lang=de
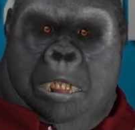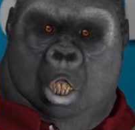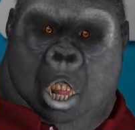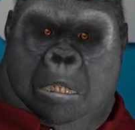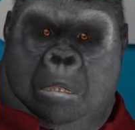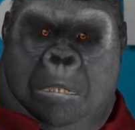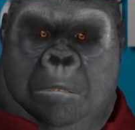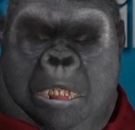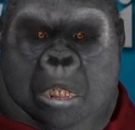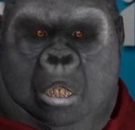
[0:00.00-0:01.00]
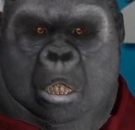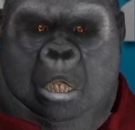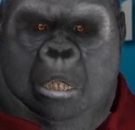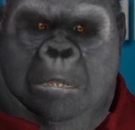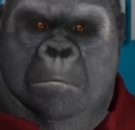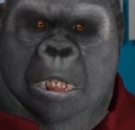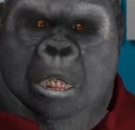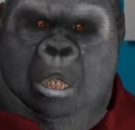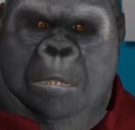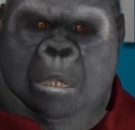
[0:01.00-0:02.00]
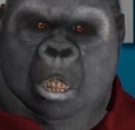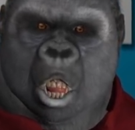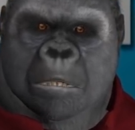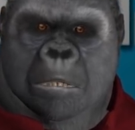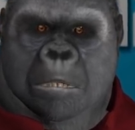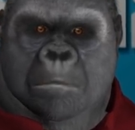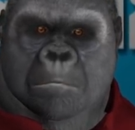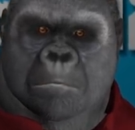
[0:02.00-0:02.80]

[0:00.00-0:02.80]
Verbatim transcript: sich den Problemen unserer Welt zu stellen.